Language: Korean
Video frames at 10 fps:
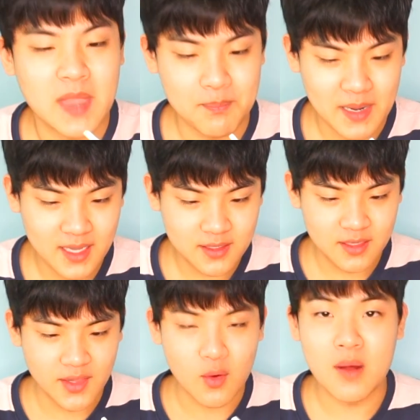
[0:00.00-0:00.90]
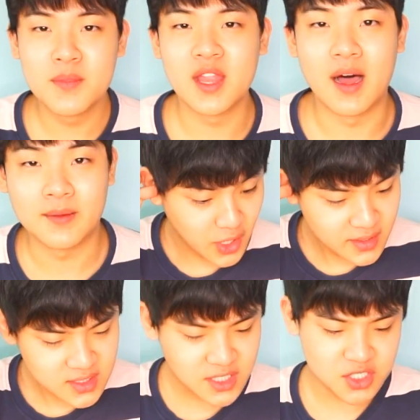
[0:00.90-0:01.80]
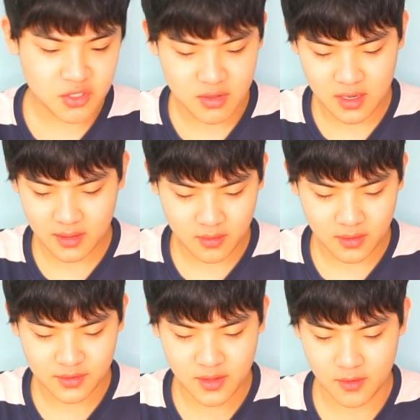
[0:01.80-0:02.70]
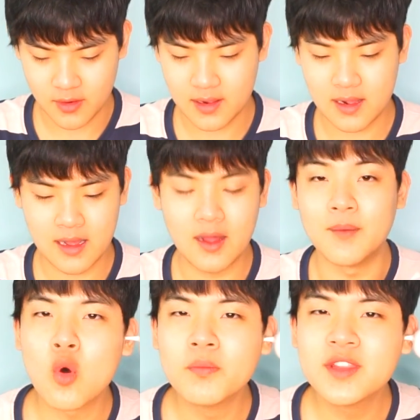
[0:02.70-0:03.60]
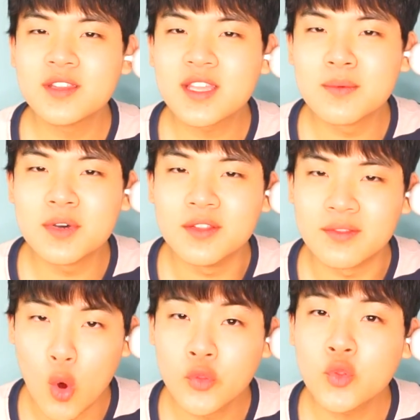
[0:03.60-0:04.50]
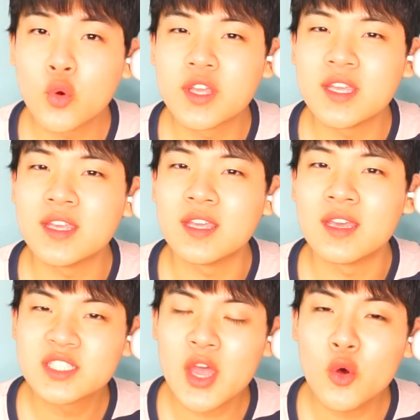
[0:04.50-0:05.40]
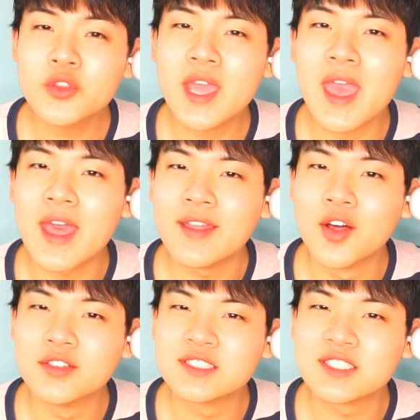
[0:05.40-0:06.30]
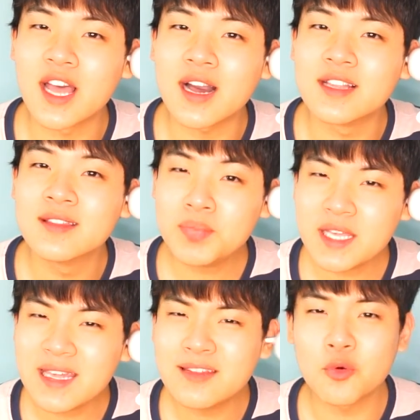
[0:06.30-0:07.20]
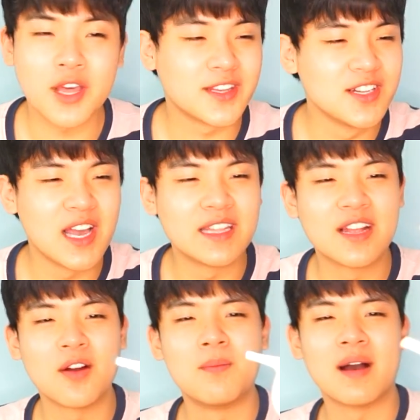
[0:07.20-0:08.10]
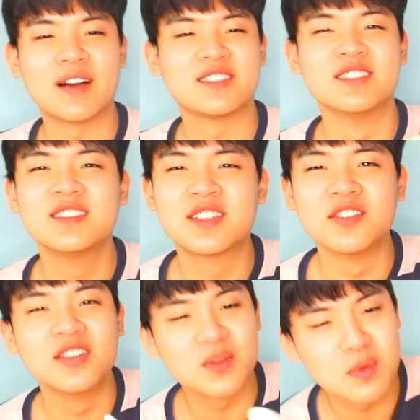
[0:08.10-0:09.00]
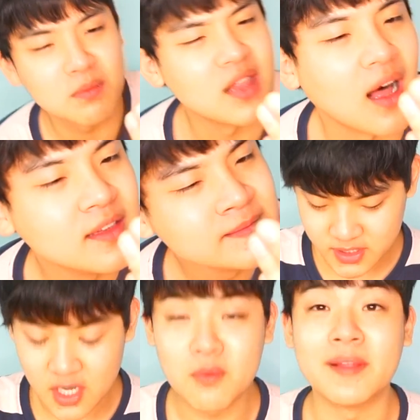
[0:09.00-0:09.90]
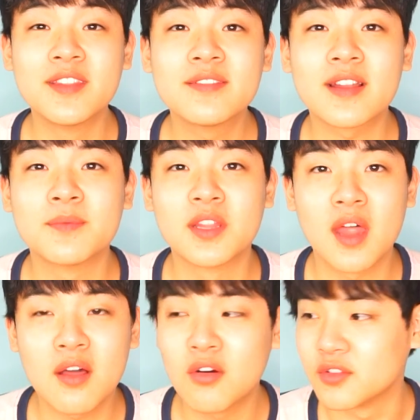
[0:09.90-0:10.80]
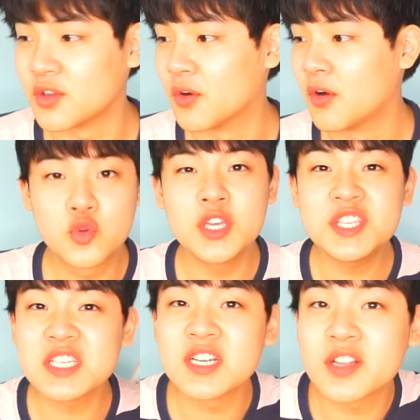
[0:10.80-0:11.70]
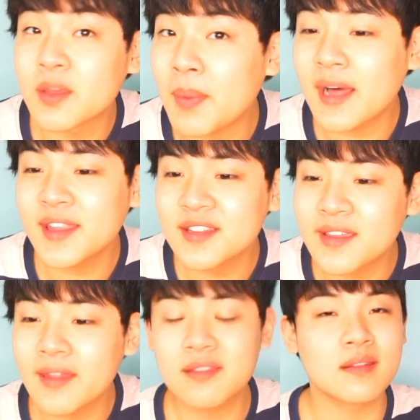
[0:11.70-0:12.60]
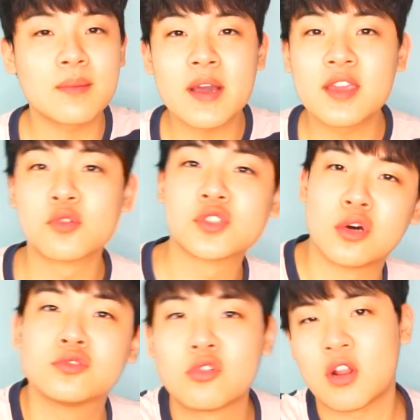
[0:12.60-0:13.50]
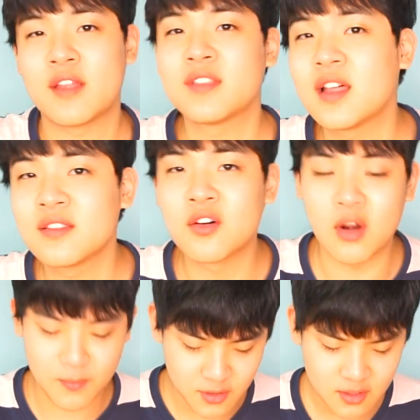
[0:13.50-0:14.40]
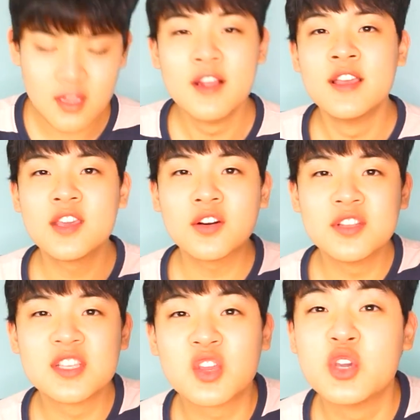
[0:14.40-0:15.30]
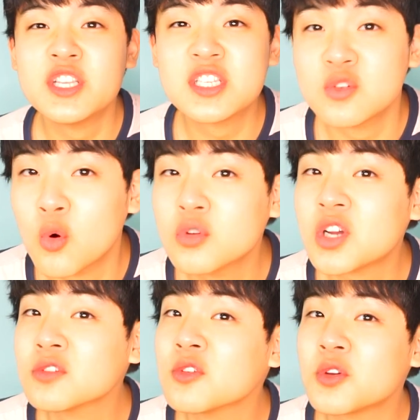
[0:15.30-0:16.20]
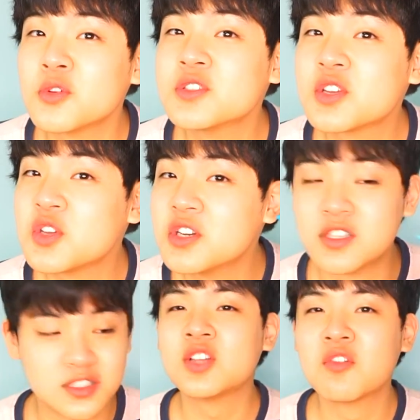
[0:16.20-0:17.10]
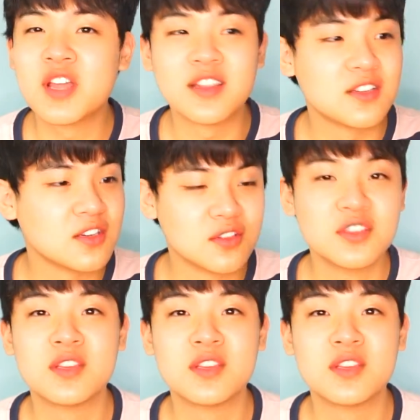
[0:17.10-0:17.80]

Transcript: 다 빨아들인다고 합니다 굉장히 시원할 것 같네요 약간 꼽는 느낌은 온도기 체온계 넣었을 때 약간 삐 소리가 들려야 될 것만 같은 그런 느낌입니다 진짜 이거 만든 사람 대단한 것 같아요 귀지를 이렇게 파내는 게 쓰레받기로 청소를 한다는 거라면은 이건 이제 귀 진공 청소기로 이제 귀를 정리하는 그런